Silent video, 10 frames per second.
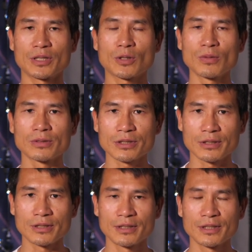控
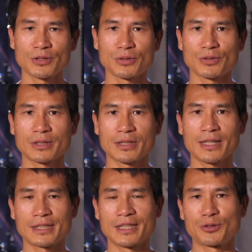制，就是说
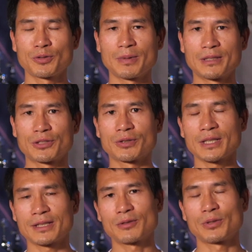他写剧本的时候，
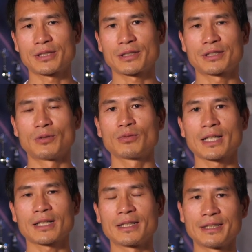他对这个人物，
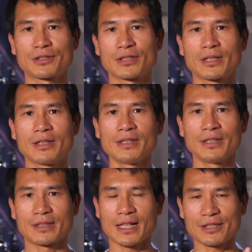他肯定知道
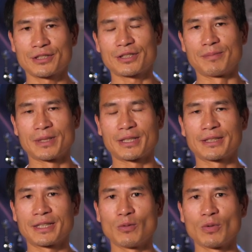他是什么一
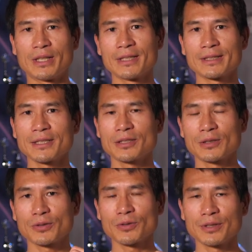个定位。但
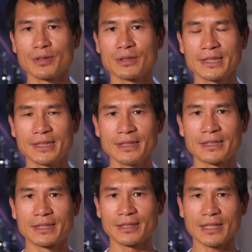对于细
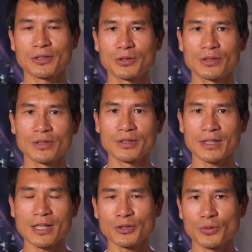节，
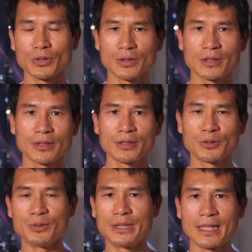他所有的
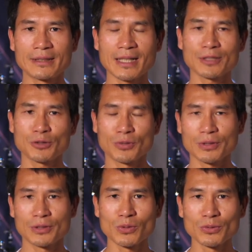语言，他所
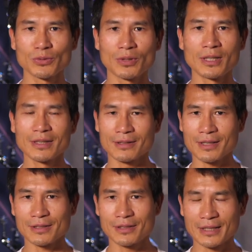有的动作，那
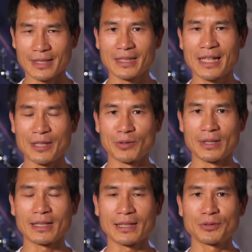是得演
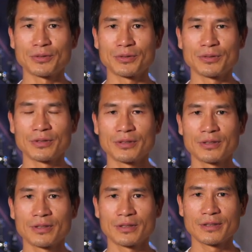员来去
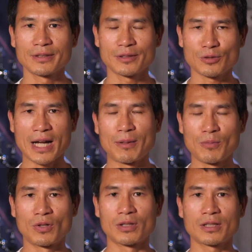揣
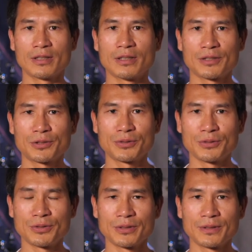摩和
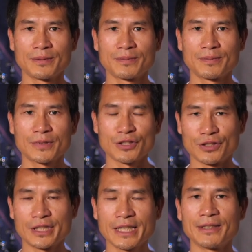去
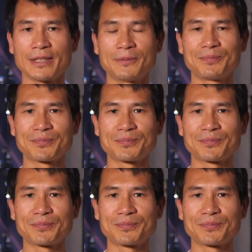实现的。